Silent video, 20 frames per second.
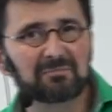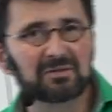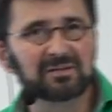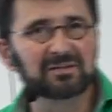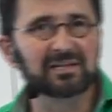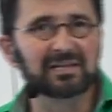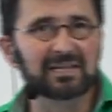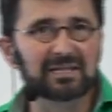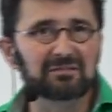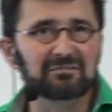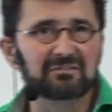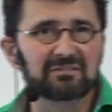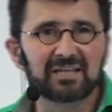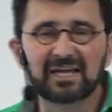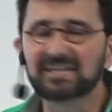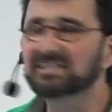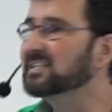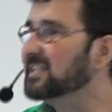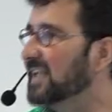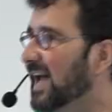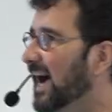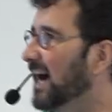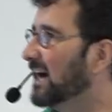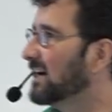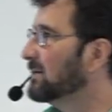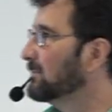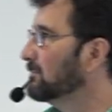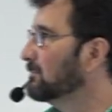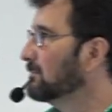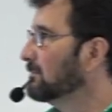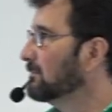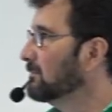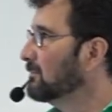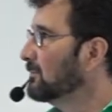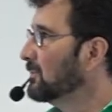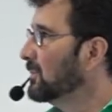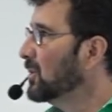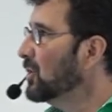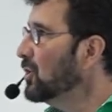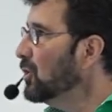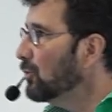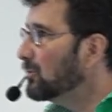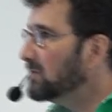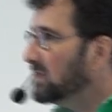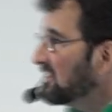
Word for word: man gelesen hat, nach. Und